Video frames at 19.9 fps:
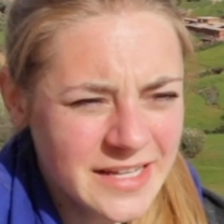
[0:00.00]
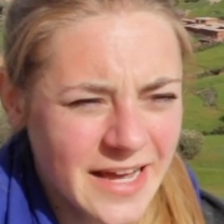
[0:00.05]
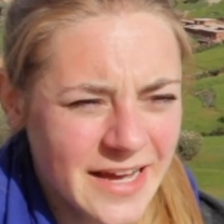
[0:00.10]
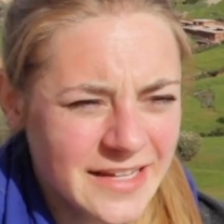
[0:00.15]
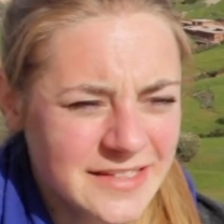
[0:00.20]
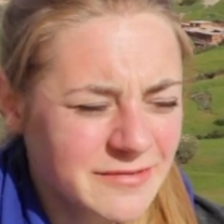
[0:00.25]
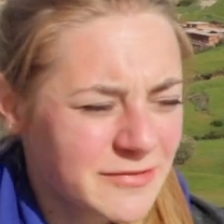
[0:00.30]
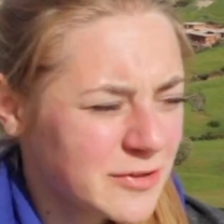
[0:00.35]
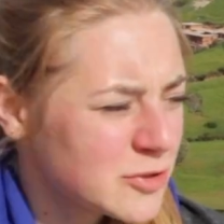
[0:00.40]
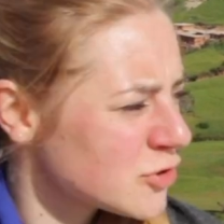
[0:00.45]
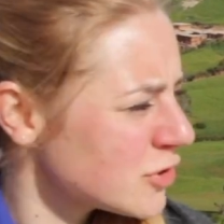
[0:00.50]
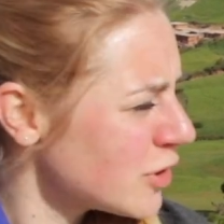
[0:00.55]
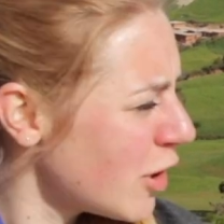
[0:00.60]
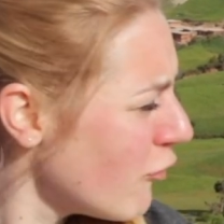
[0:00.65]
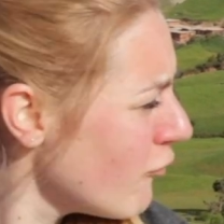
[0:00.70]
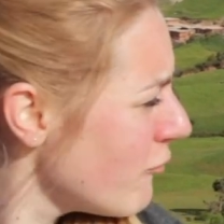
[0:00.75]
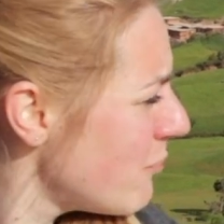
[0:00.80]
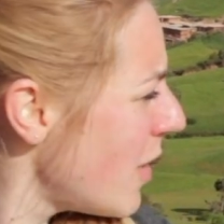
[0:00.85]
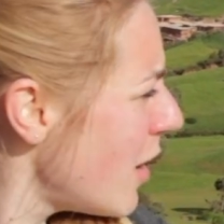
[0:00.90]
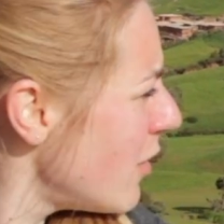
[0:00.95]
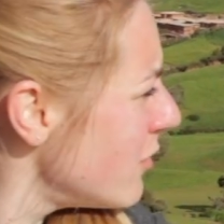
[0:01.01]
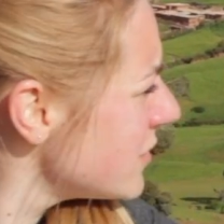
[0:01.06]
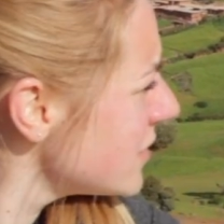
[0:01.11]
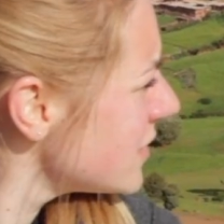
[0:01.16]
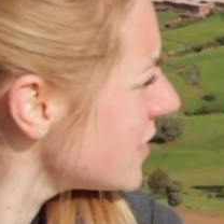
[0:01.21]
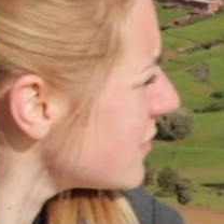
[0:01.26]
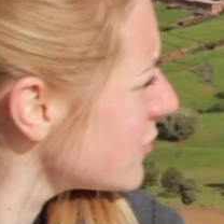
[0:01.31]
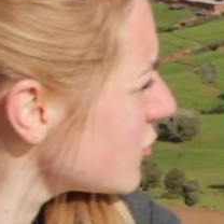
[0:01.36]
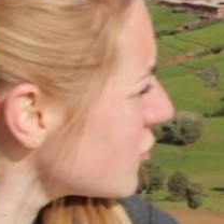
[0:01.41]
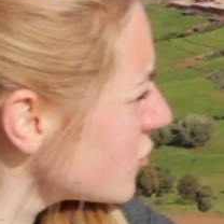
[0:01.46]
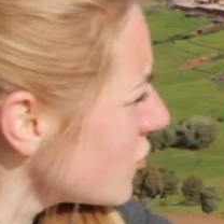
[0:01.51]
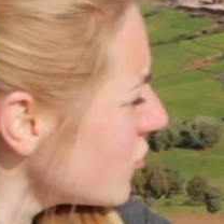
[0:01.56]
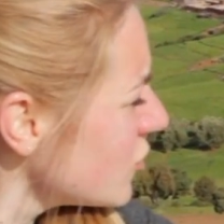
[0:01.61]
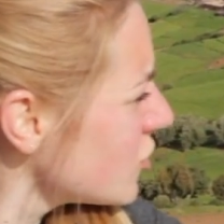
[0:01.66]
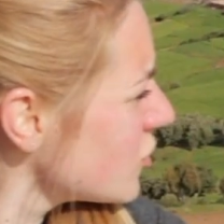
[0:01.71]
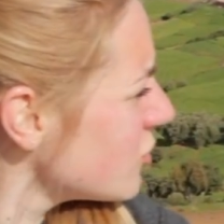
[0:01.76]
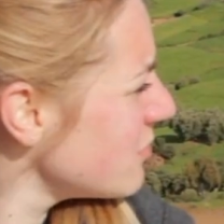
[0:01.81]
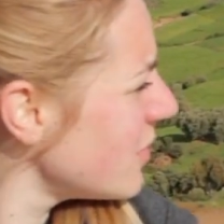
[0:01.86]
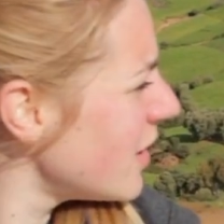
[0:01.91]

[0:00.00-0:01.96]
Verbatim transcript: erste Verschnaufpause zwischendurch schon